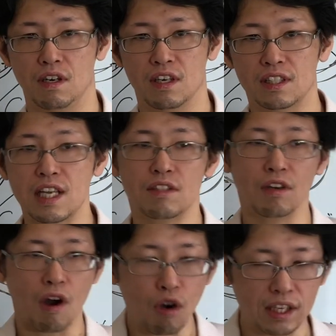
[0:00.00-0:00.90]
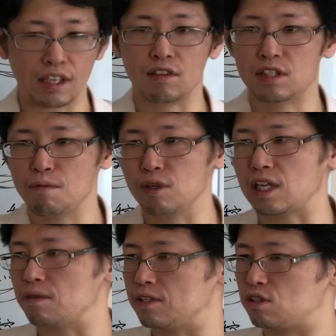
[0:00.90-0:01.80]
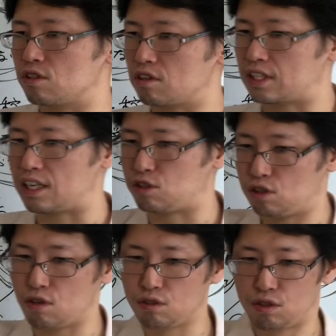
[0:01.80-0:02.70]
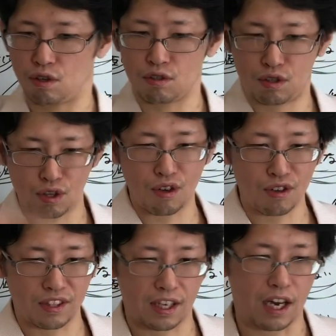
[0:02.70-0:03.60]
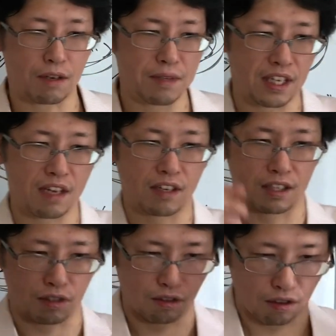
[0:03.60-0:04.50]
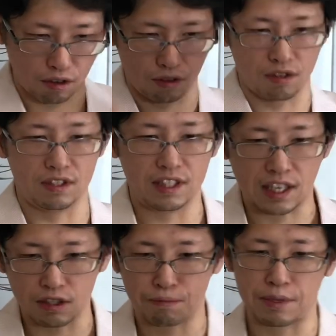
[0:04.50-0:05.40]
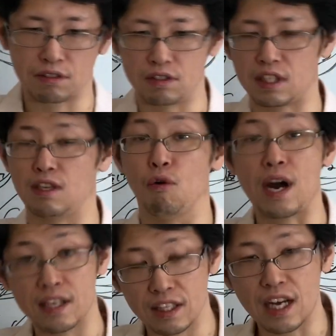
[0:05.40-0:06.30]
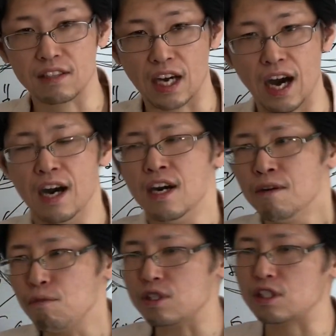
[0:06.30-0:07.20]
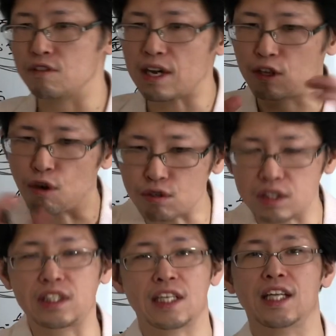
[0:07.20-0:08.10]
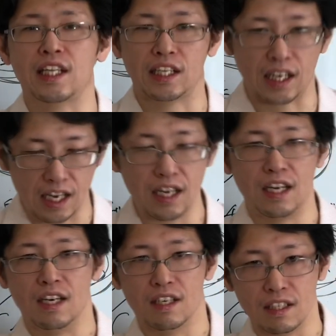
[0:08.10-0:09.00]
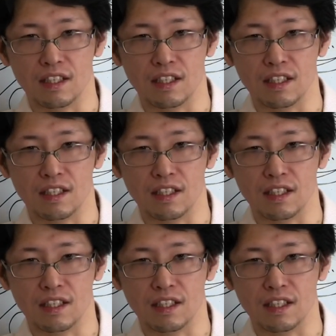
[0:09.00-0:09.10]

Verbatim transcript: 戦争が起きたとしても、例えば中国からチュドンチュドンチュドンって核ミサイルがその2、30発降ってきて終わりになるか、もしくは局地的な戦い。う